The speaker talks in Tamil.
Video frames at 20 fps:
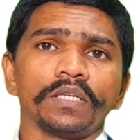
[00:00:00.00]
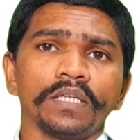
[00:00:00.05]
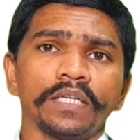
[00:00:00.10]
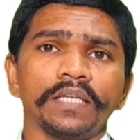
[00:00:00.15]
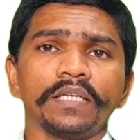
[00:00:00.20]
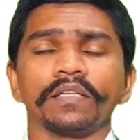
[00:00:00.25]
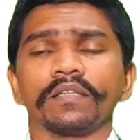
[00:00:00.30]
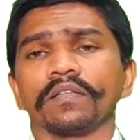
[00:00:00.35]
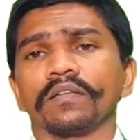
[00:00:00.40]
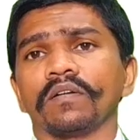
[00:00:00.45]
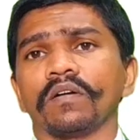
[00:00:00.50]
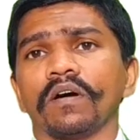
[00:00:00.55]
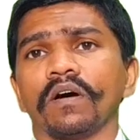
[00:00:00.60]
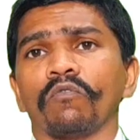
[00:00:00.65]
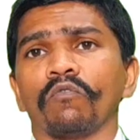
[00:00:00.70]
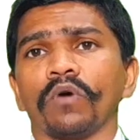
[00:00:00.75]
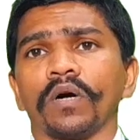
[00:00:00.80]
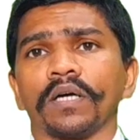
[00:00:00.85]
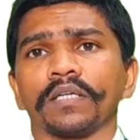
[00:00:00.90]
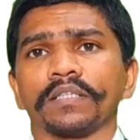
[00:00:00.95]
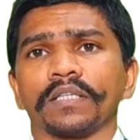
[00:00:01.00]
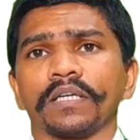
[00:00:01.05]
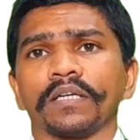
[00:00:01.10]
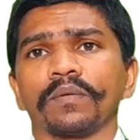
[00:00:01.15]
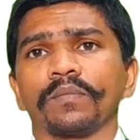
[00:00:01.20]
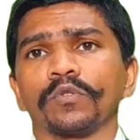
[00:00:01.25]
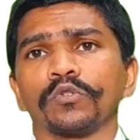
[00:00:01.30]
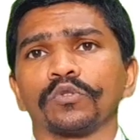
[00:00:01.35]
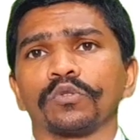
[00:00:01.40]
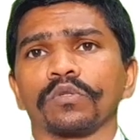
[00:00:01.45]
நீர் வாட்டர்
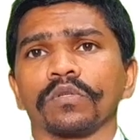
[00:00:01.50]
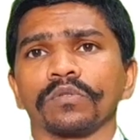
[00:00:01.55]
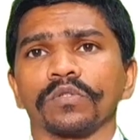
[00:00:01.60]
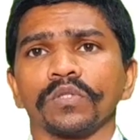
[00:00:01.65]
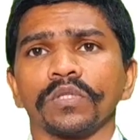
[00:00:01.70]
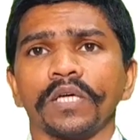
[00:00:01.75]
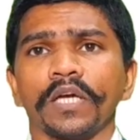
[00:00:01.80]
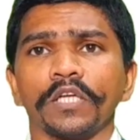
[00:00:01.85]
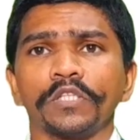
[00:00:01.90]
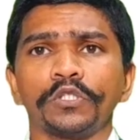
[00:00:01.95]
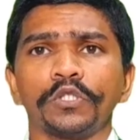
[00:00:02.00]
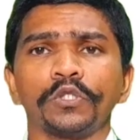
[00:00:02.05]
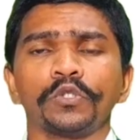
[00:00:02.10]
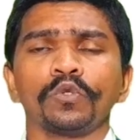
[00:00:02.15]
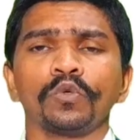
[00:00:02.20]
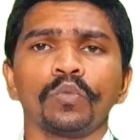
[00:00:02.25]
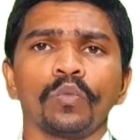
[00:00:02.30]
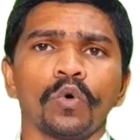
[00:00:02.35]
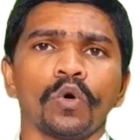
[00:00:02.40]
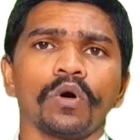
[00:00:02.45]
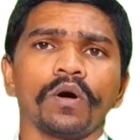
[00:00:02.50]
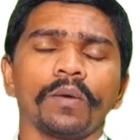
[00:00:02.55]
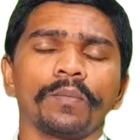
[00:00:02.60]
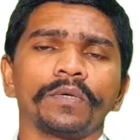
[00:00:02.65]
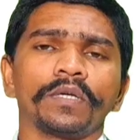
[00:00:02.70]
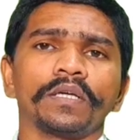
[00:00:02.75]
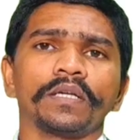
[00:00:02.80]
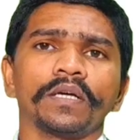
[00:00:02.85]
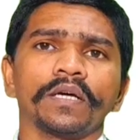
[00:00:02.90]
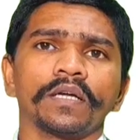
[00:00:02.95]
அப்படின்னு சொல்கிறோம் ஸோ ஹெச் டூ ஓ
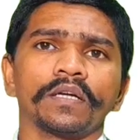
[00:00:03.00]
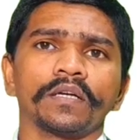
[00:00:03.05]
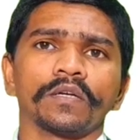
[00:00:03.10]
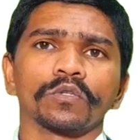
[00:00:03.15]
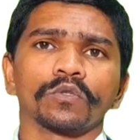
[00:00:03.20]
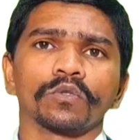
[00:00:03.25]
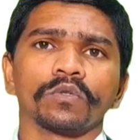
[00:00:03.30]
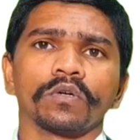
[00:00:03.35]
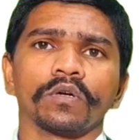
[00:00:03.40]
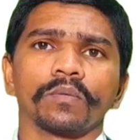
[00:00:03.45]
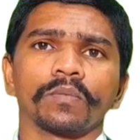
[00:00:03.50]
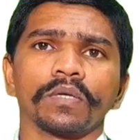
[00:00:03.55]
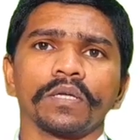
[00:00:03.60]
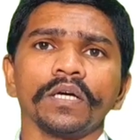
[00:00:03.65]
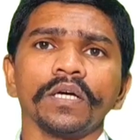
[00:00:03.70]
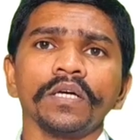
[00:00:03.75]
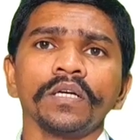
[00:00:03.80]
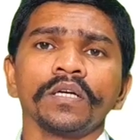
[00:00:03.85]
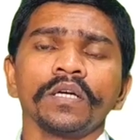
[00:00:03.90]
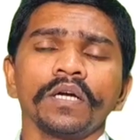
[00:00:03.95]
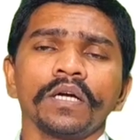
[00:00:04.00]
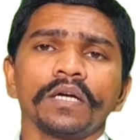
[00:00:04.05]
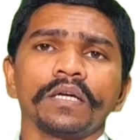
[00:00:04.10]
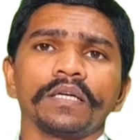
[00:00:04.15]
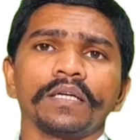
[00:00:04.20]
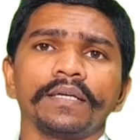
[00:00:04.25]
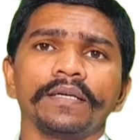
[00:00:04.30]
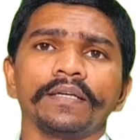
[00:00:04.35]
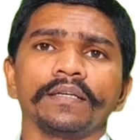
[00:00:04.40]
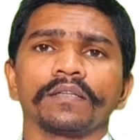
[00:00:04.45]
அப்படின்னா என்ன அர்த்தம் அப்படின்னா
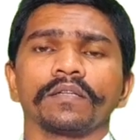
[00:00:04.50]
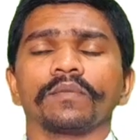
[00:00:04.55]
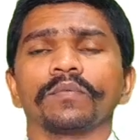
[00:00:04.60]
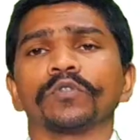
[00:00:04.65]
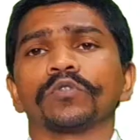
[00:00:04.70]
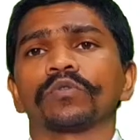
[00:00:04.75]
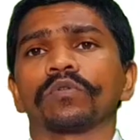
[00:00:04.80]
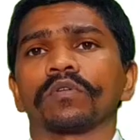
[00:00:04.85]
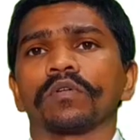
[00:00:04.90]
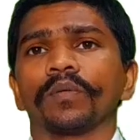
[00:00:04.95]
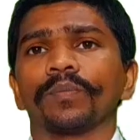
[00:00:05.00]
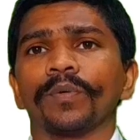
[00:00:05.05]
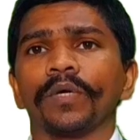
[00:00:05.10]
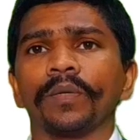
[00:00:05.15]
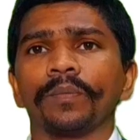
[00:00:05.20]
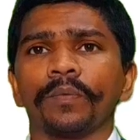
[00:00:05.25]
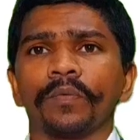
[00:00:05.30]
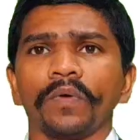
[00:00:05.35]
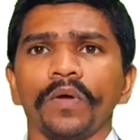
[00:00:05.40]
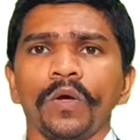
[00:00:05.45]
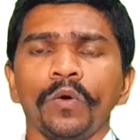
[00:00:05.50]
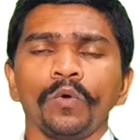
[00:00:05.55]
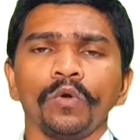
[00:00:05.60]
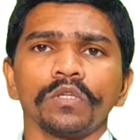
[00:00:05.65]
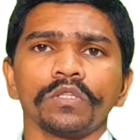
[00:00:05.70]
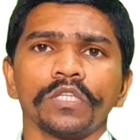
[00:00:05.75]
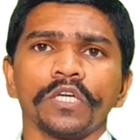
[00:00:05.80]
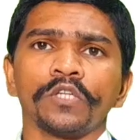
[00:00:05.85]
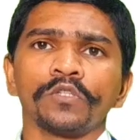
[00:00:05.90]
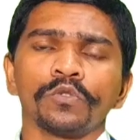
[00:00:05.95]
நீர் அப்படின்னு சொல்கிறோம் இப்போ இப்போவே
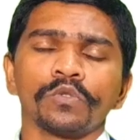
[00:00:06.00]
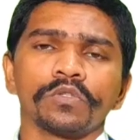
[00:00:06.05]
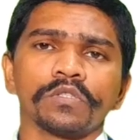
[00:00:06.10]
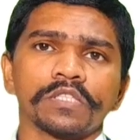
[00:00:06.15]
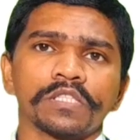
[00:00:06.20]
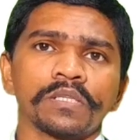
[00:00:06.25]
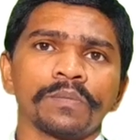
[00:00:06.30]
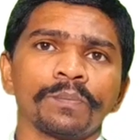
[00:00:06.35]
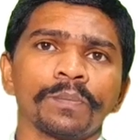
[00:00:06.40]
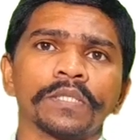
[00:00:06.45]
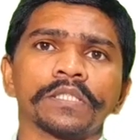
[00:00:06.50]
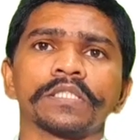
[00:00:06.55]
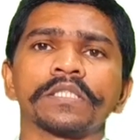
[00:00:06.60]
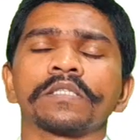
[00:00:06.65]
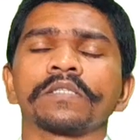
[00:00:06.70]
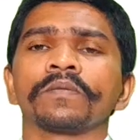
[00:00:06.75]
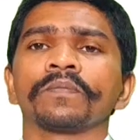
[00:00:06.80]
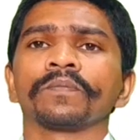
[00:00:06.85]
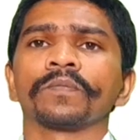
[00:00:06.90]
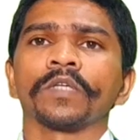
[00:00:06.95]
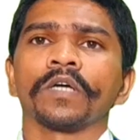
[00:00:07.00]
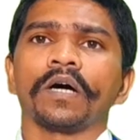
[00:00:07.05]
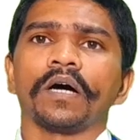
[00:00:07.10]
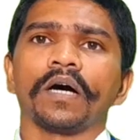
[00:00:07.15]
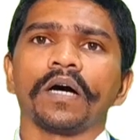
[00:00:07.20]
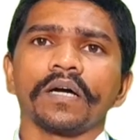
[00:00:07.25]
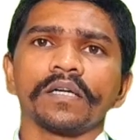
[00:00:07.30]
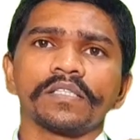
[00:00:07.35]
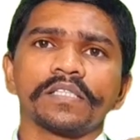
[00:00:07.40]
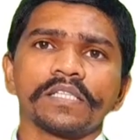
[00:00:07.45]
உங்களுக்கு தெரிஞ்சிருக்கும் சிம்பிள்ஸ்
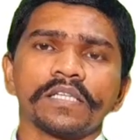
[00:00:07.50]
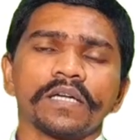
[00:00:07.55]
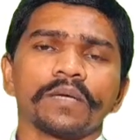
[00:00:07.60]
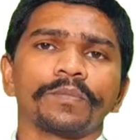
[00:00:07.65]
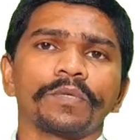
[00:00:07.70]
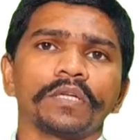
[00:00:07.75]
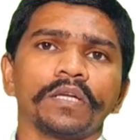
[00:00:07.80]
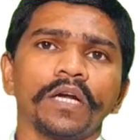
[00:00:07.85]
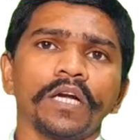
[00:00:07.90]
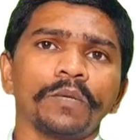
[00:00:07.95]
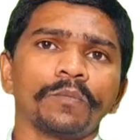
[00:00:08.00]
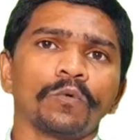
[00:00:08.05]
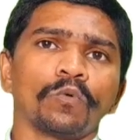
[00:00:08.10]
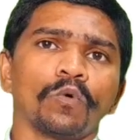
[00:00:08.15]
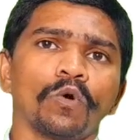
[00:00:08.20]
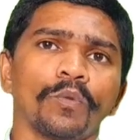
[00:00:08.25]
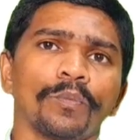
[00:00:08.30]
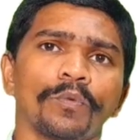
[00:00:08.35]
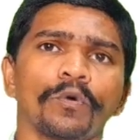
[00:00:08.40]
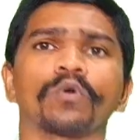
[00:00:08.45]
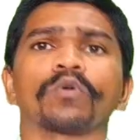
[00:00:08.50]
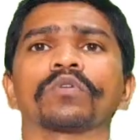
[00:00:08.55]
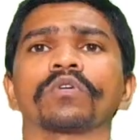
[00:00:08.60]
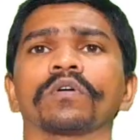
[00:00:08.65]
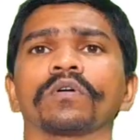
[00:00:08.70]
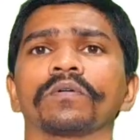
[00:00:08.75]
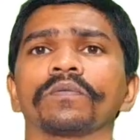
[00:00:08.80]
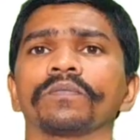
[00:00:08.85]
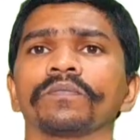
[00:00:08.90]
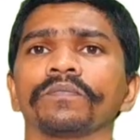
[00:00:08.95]
ஆக்சிஜன் அப்படின்னா நம்ம ஓ
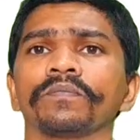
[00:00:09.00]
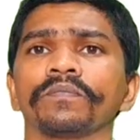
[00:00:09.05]
போடுறோம்